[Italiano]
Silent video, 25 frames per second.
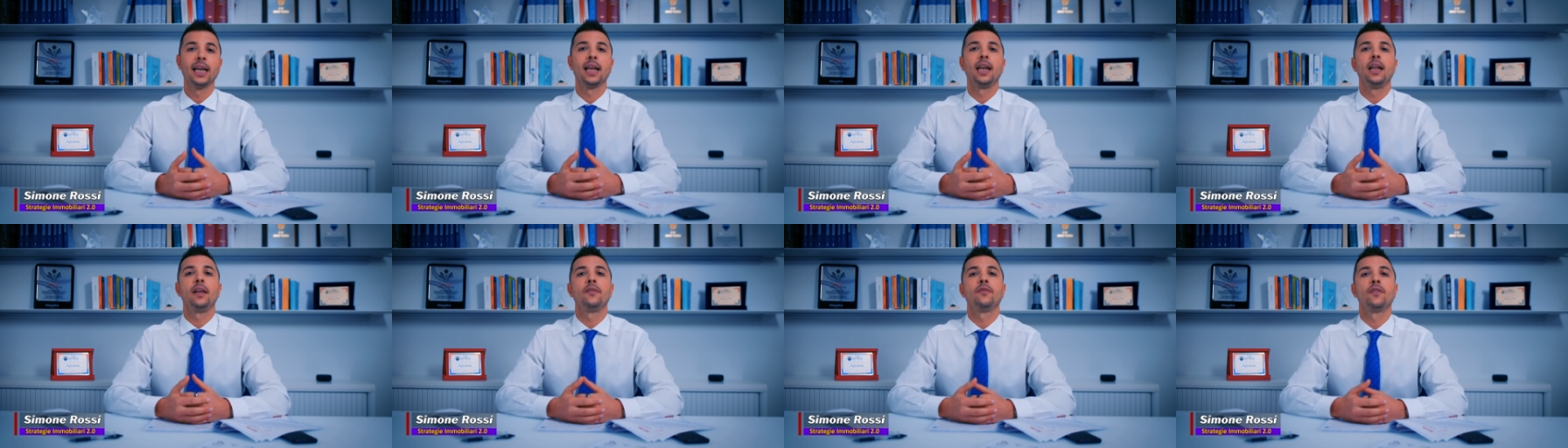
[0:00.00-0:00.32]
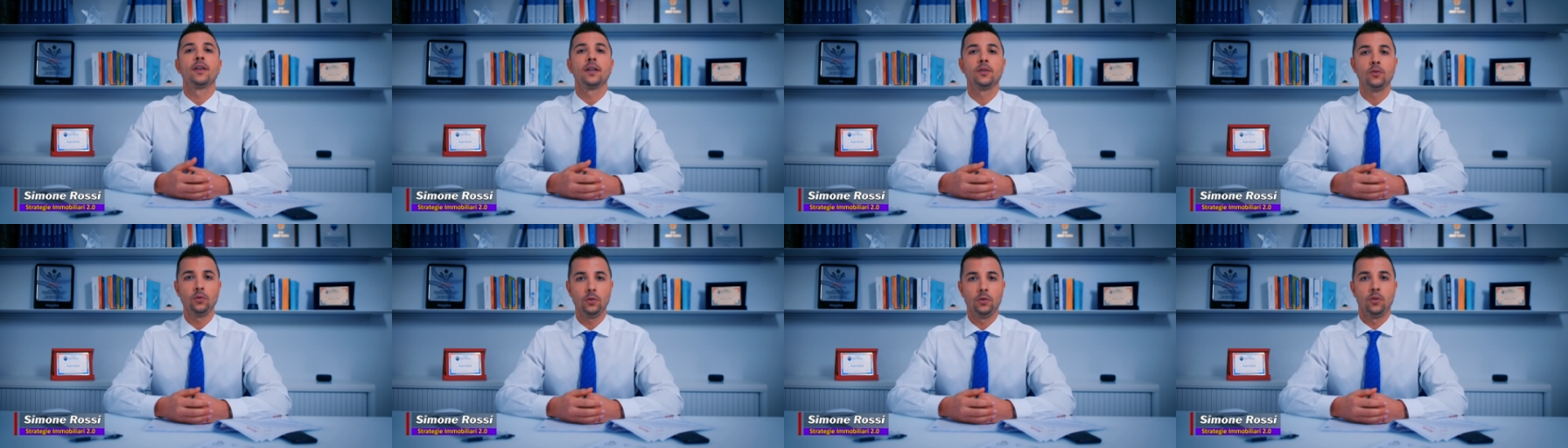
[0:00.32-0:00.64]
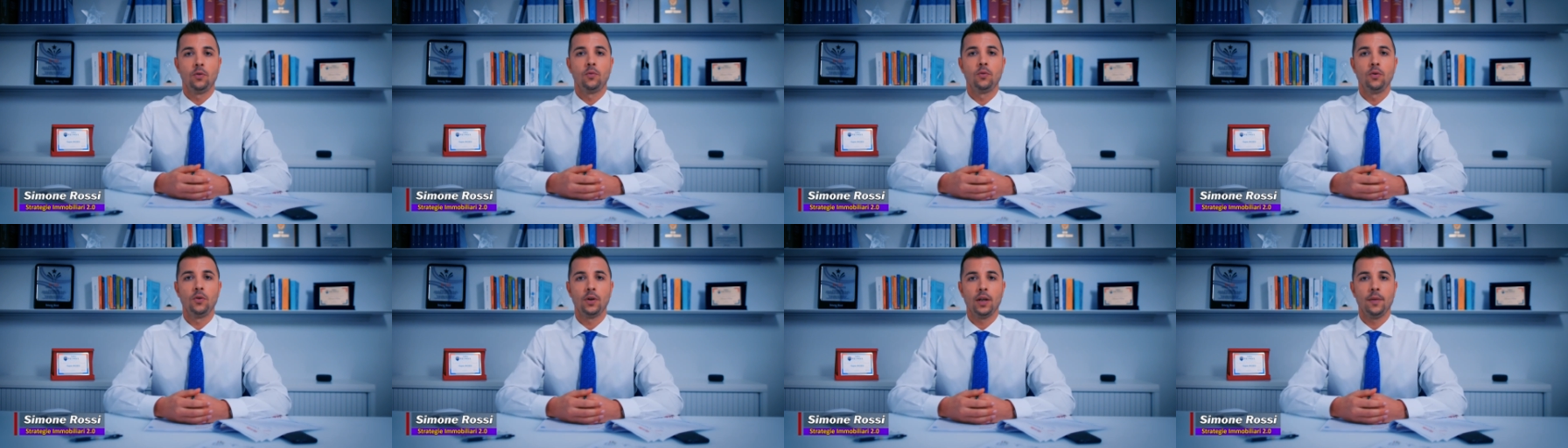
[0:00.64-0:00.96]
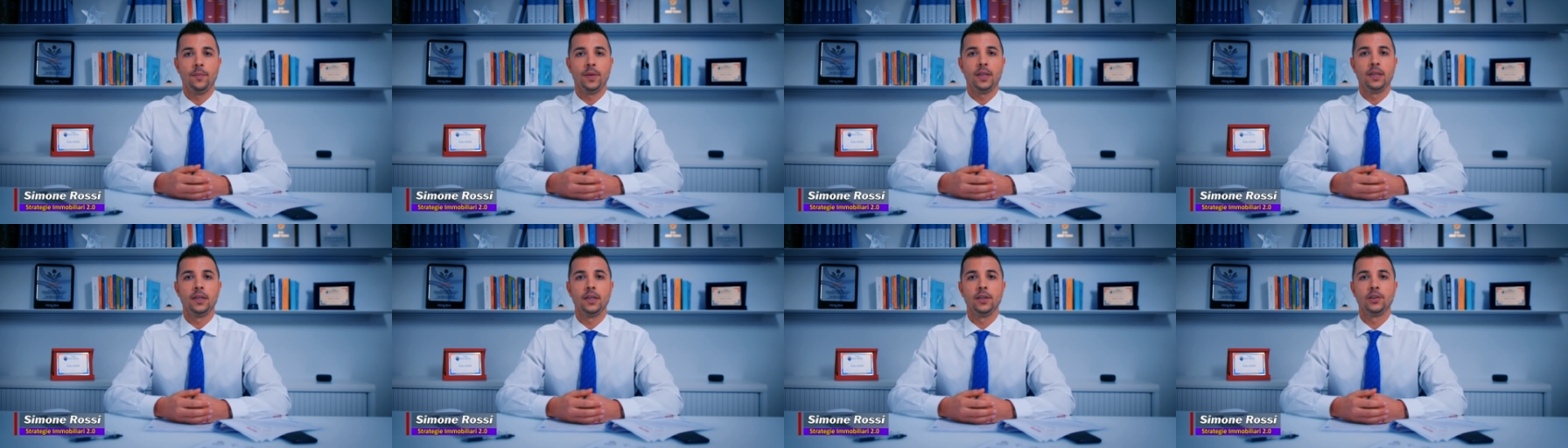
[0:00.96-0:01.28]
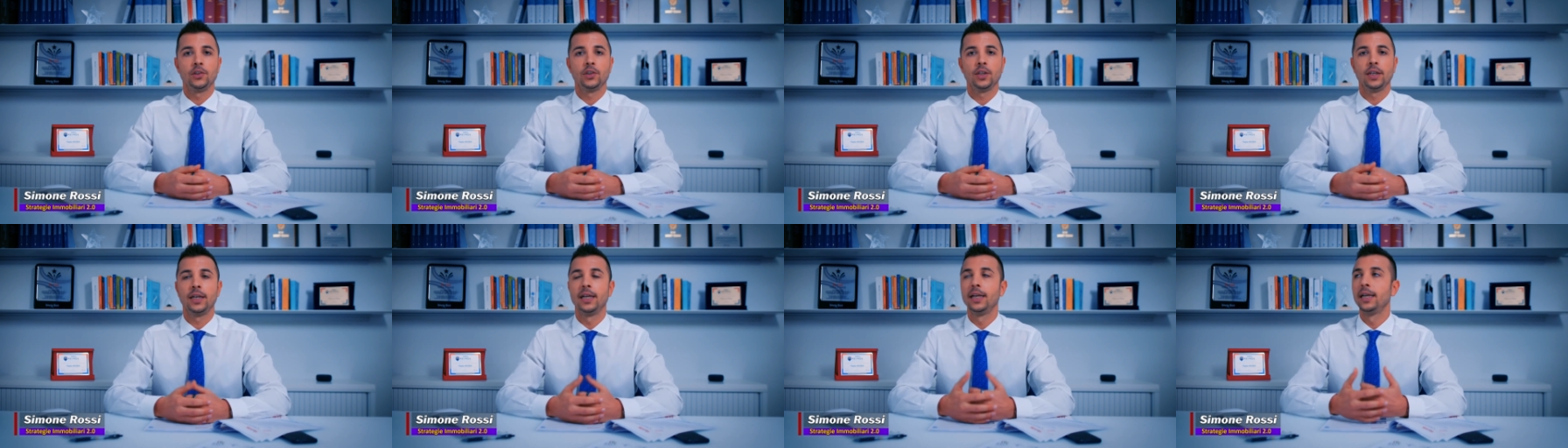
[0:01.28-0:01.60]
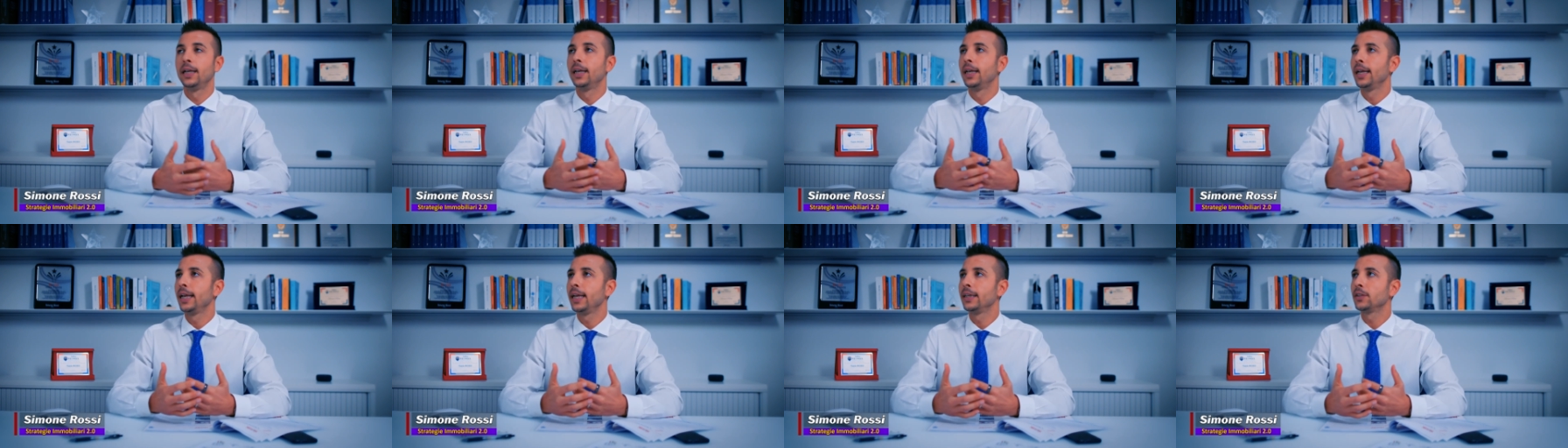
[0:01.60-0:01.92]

che lei farà tutto quello che mi dice?